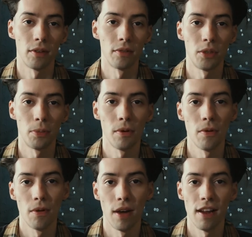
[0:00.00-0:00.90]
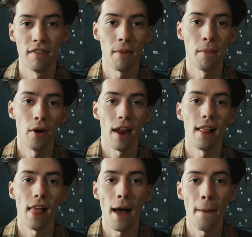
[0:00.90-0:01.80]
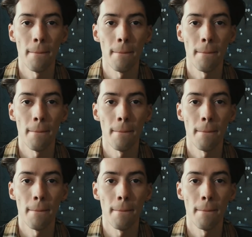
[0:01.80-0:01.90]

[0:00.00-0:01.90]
Então, tipo, ele vai morar lá